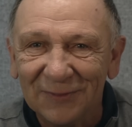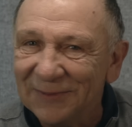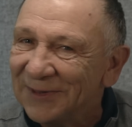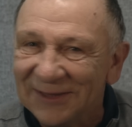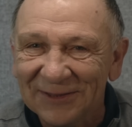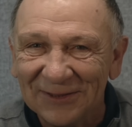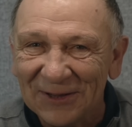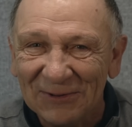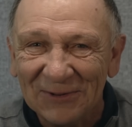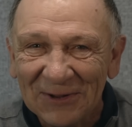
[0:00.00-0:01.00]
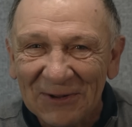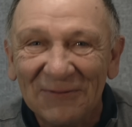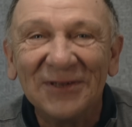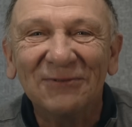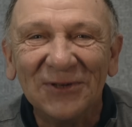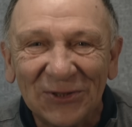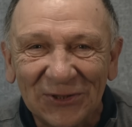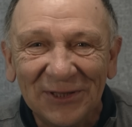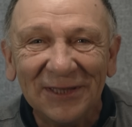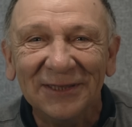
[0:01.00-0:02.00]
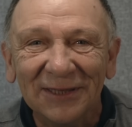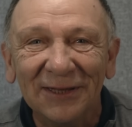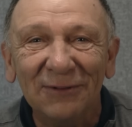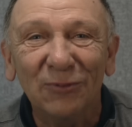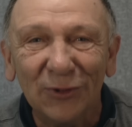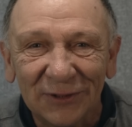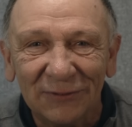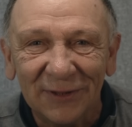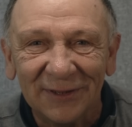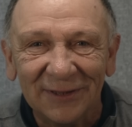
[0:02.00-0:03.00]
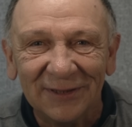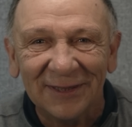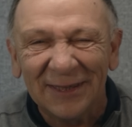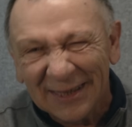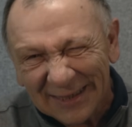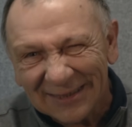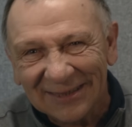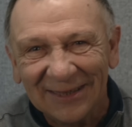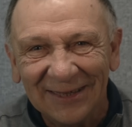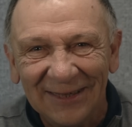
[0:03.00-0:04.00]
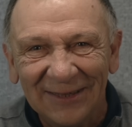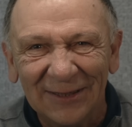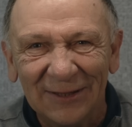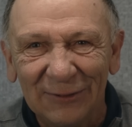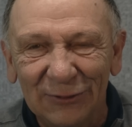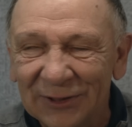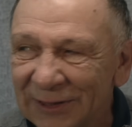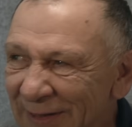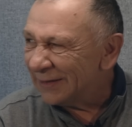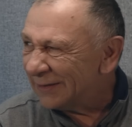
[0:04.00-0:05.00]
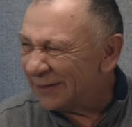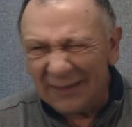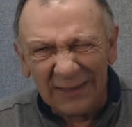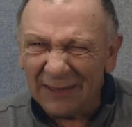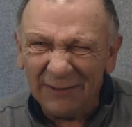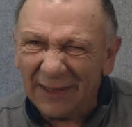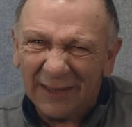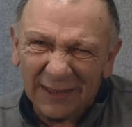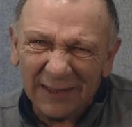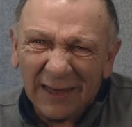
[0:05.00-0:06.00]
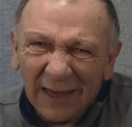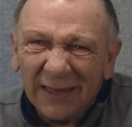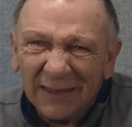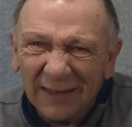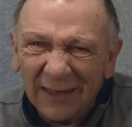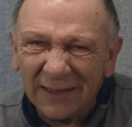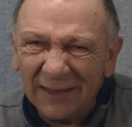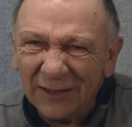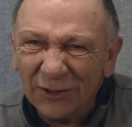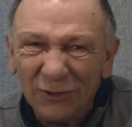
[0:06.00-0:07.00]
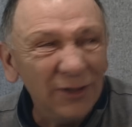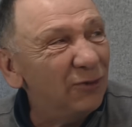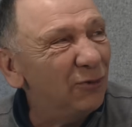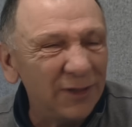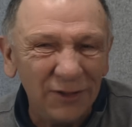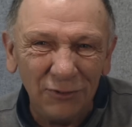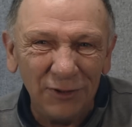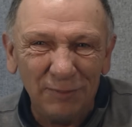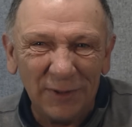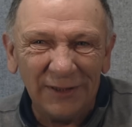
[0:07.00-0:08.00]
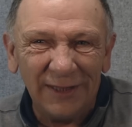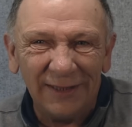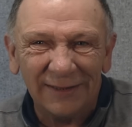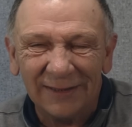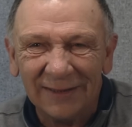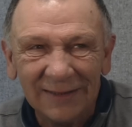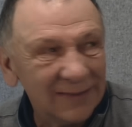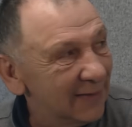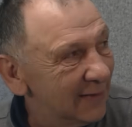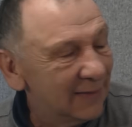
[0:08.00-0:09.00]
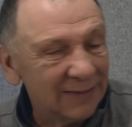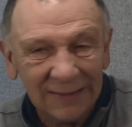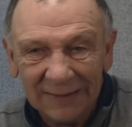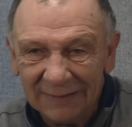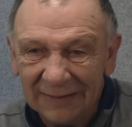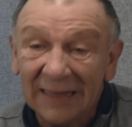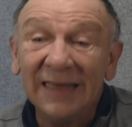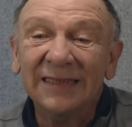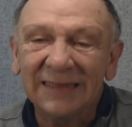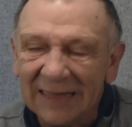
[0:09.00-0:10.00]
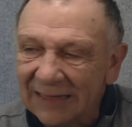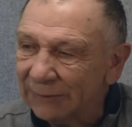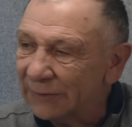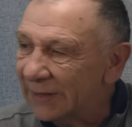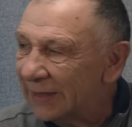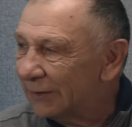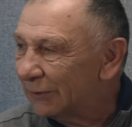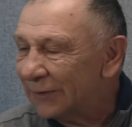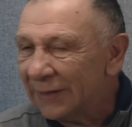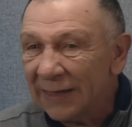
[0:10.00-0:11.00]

я не знаю, вы своей жене сделали пояс верности, закрыли на ключ. Честно говоря, она ж такая страшная, что никто на нее не позарится. Говорит, да я знаю, знаю.